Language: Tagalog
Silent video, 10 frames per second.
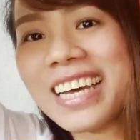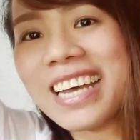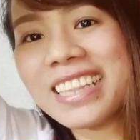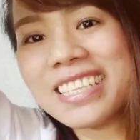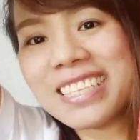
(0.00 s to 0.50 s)

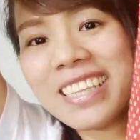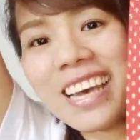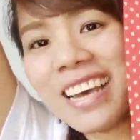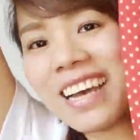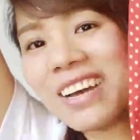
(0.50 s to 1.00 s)
dots
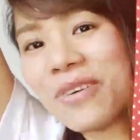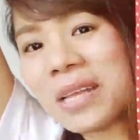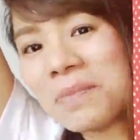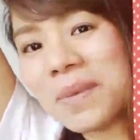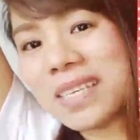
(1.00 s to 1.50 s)
na
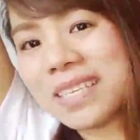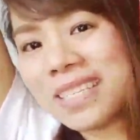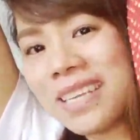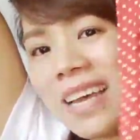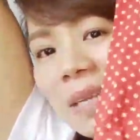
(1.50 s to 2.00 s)
one piece.
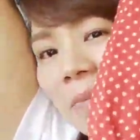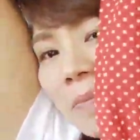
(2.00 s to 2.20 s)
Yan.